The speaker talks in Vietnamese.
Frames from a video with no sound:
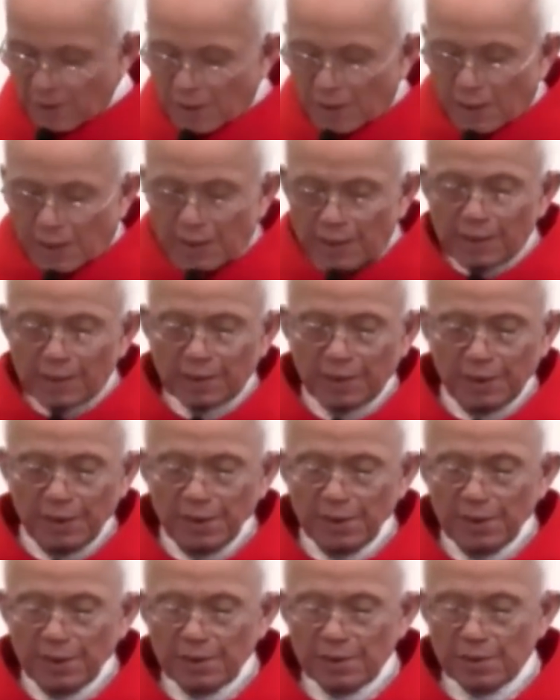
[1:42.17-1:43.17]
anh
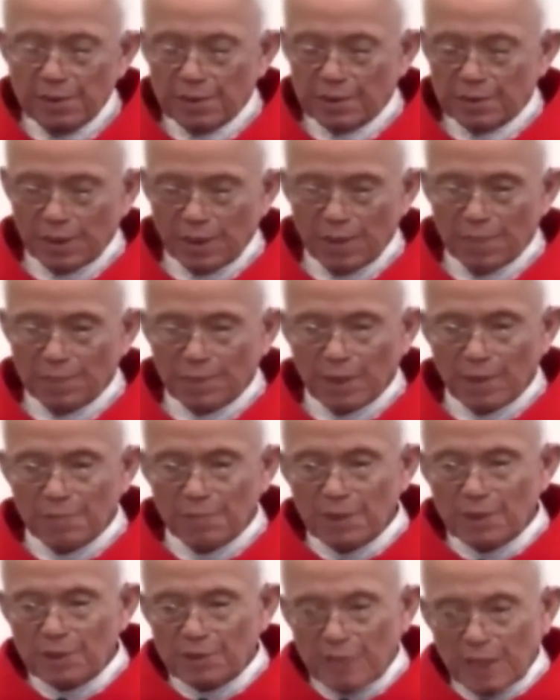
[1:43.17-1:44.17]
Kỳ tìm cái
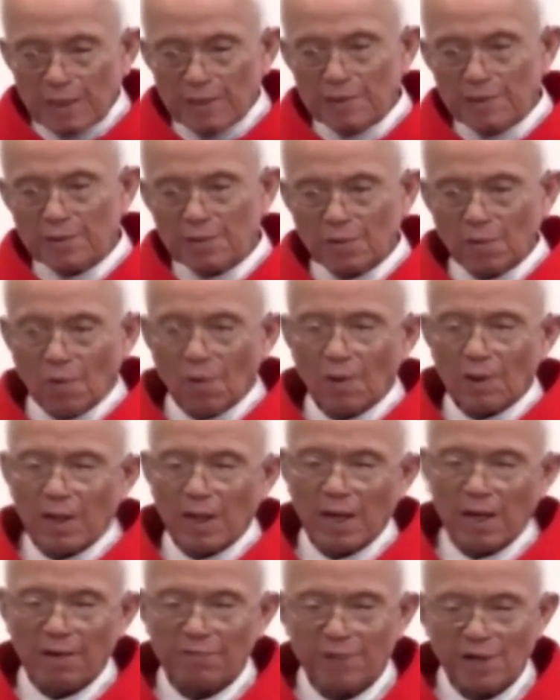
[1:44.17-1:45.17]
bức tranh của
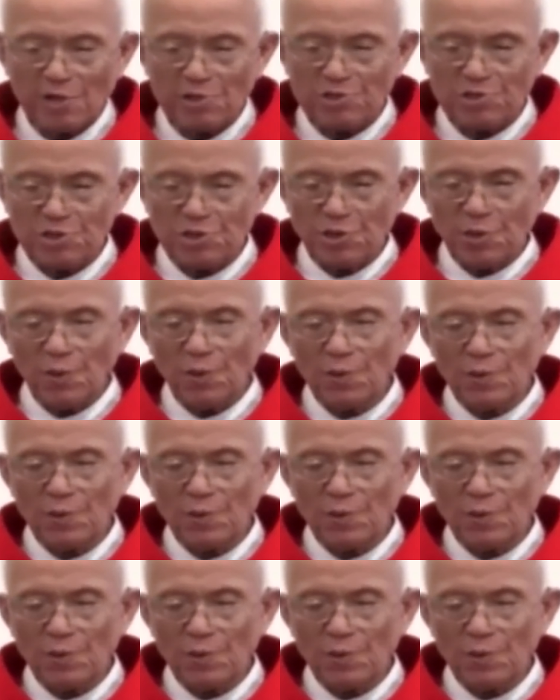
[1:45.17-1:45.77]
Caravaggio.